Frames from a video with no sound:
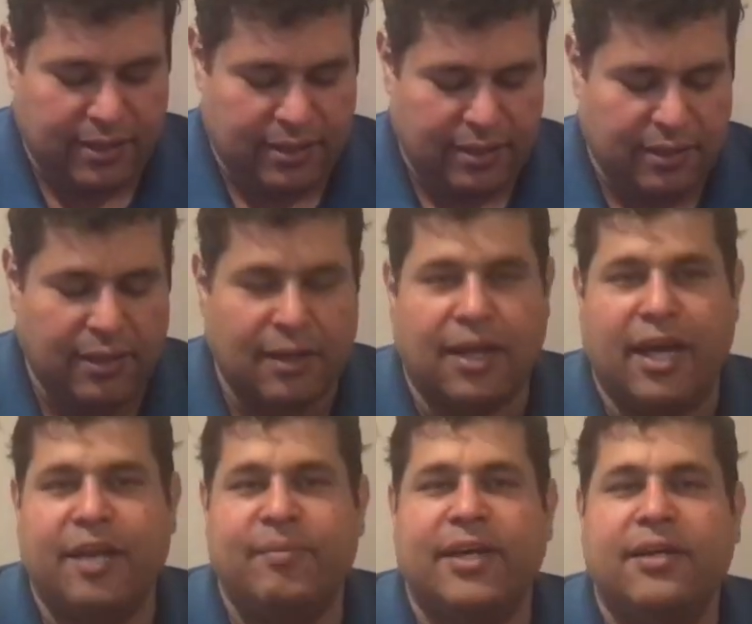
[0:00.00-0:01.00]

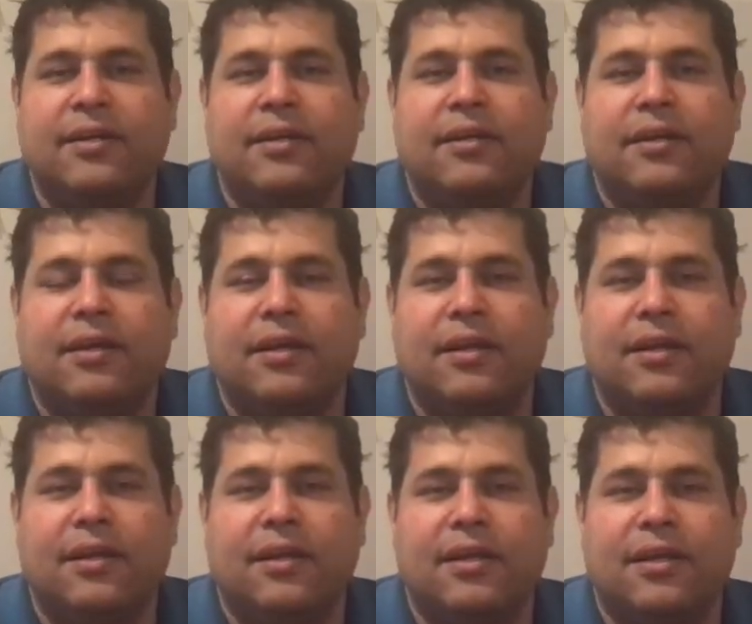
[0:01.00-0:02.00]
القائمه
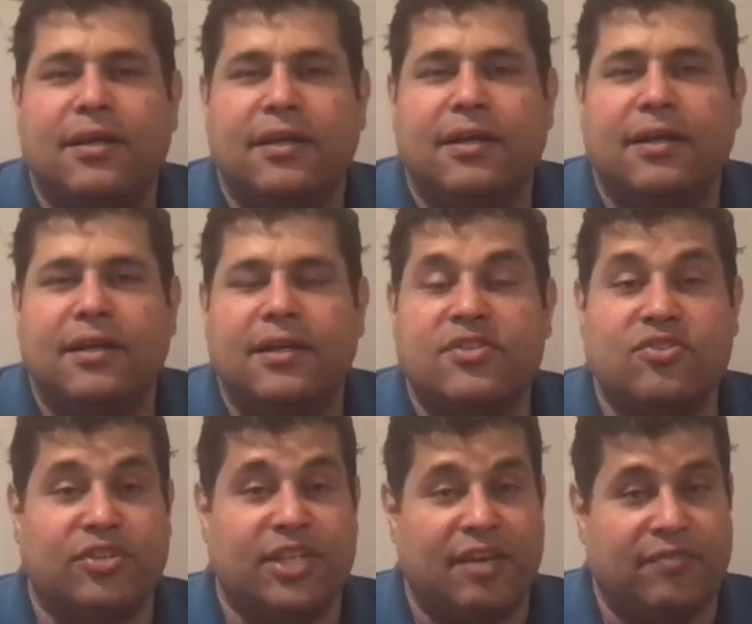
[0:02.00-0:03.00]

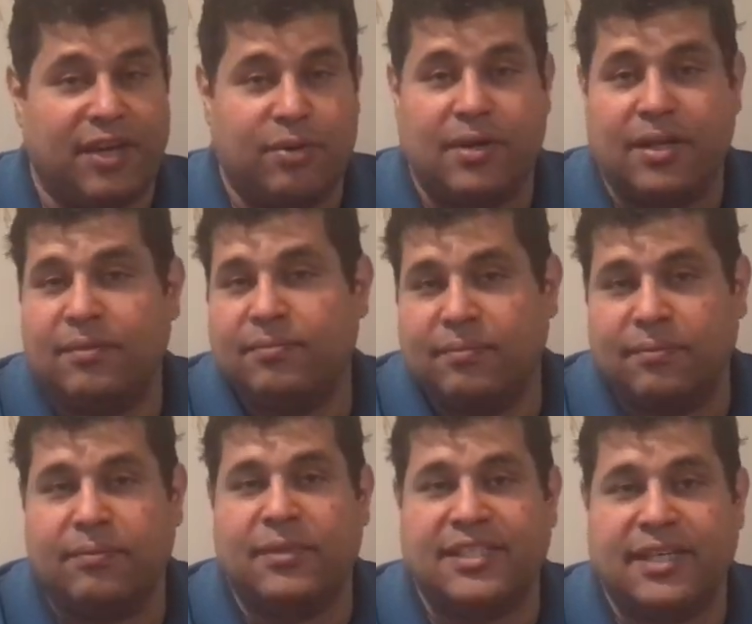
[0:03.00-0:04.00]
السعودية في الأول
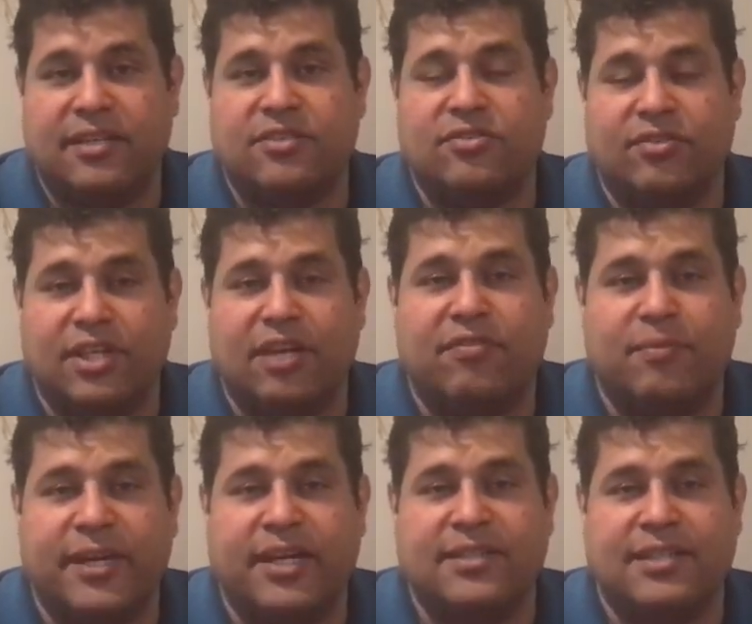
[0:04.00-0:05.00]
ما زالت السعودية في
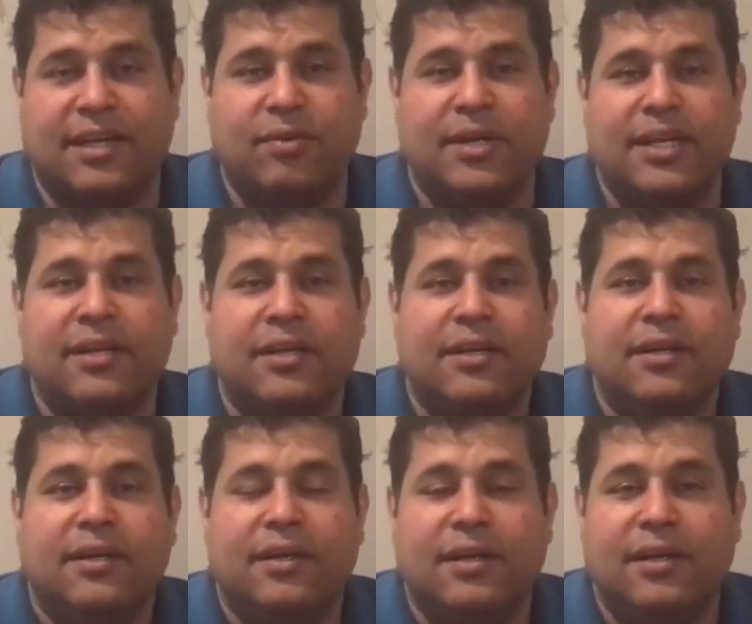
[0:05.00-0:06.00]
المركز الأول
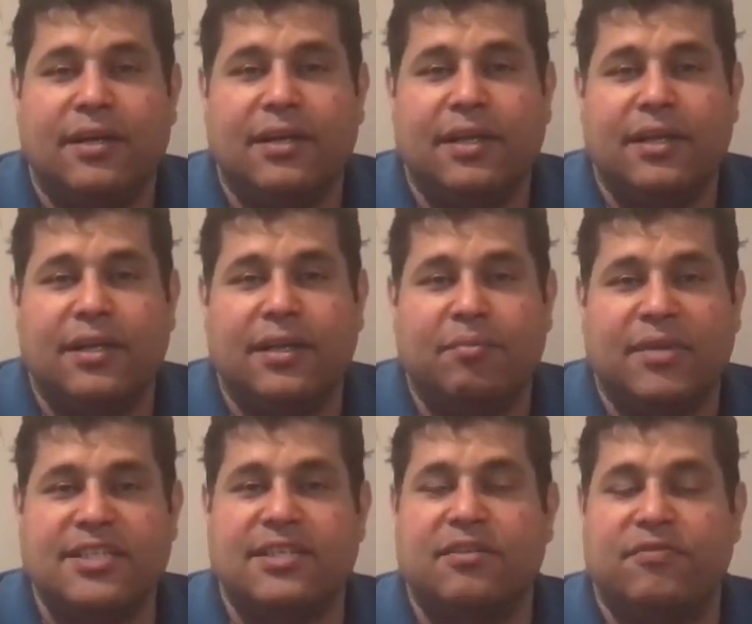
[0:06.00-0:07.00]

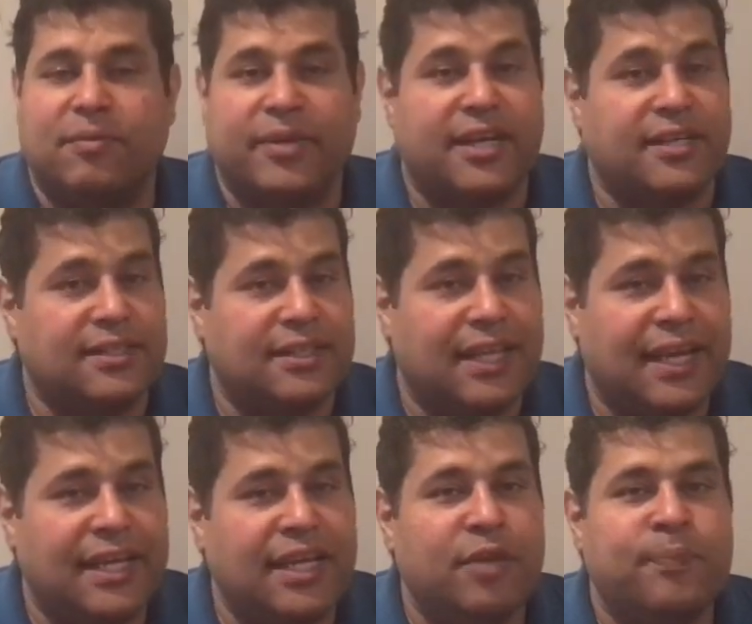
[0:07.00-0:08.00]
مصر في المركز
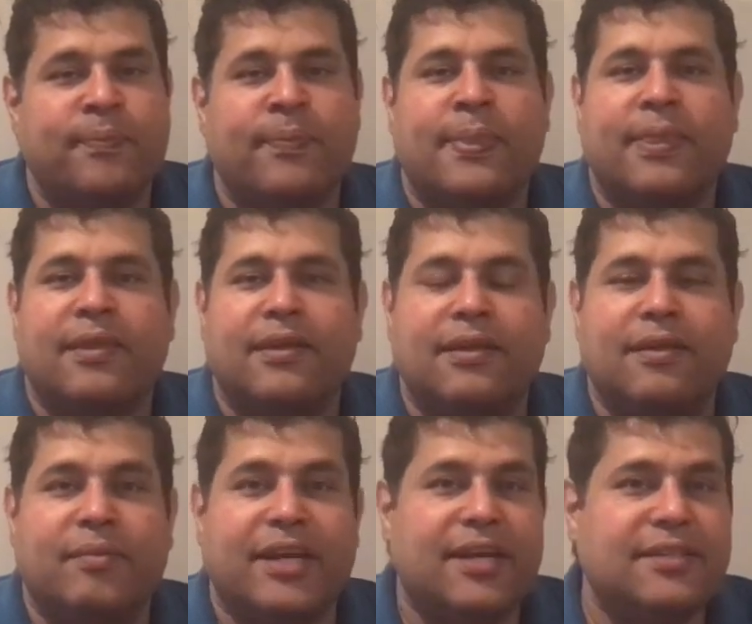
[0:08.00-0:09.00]
الثاني
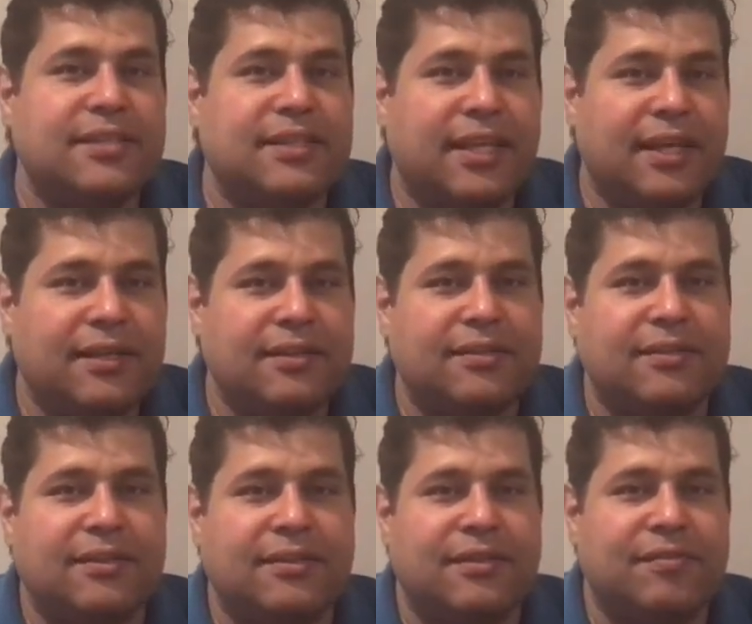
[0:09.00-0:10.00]
المركز الثالث
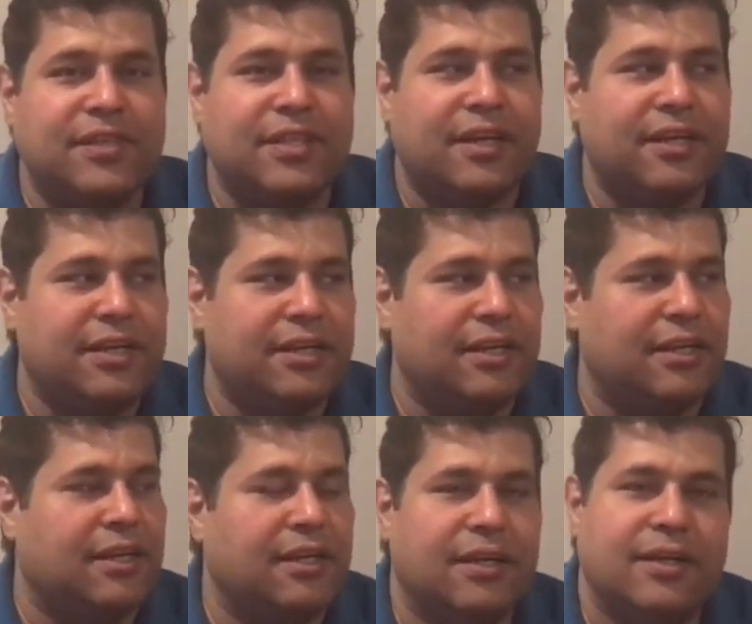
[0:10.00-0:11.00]
في تغيير
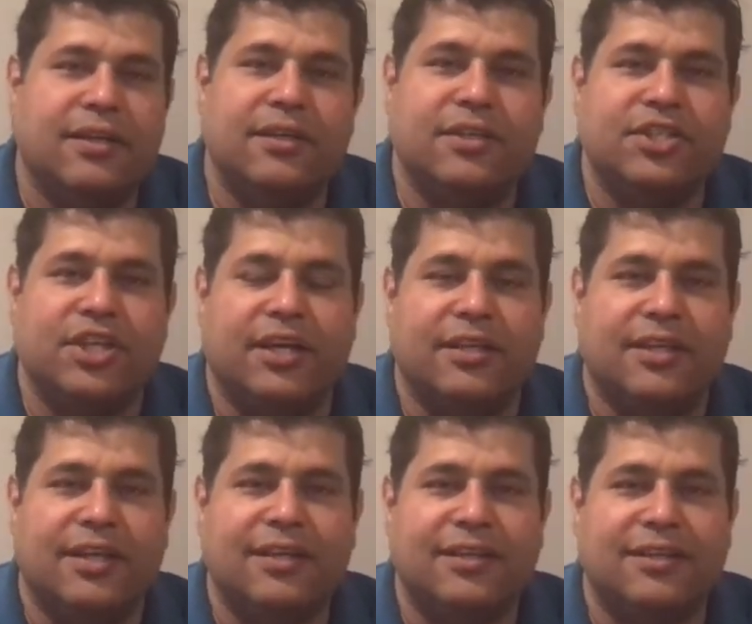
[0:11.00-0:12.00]
الشهر
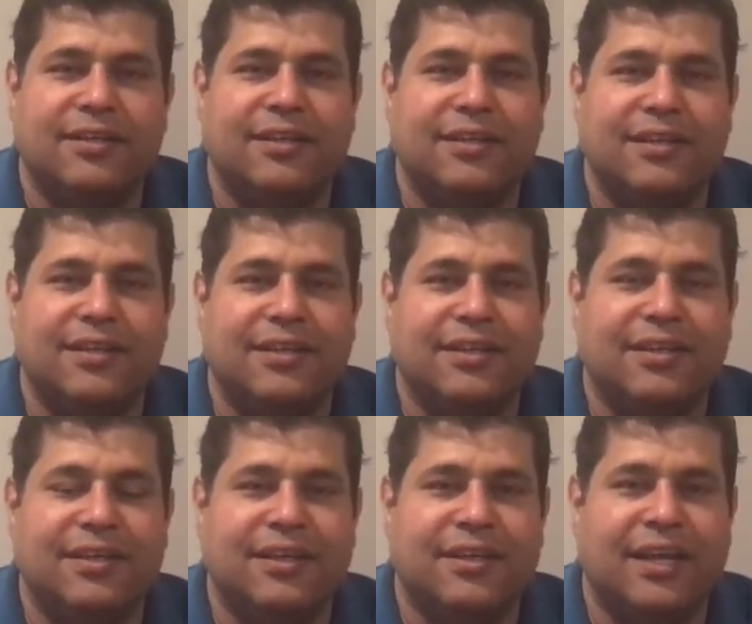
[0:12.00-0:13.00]
ده
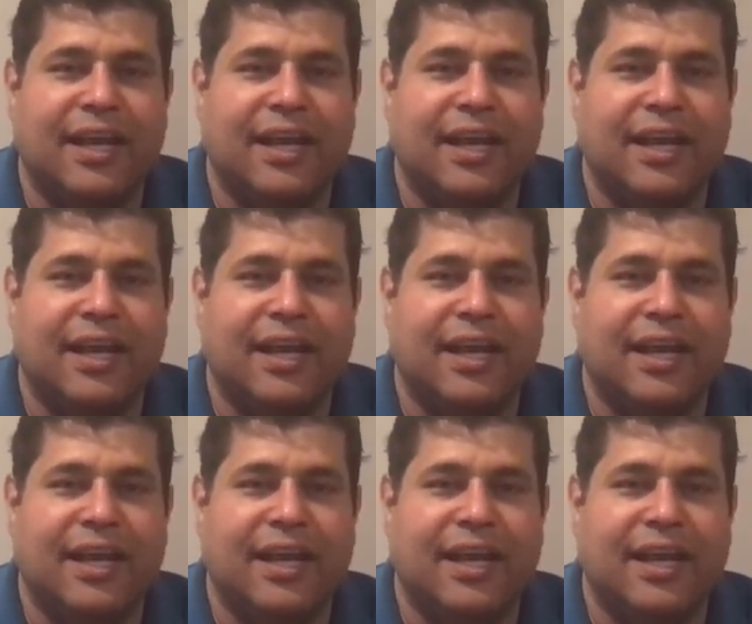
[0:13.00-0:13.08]
آه، احنا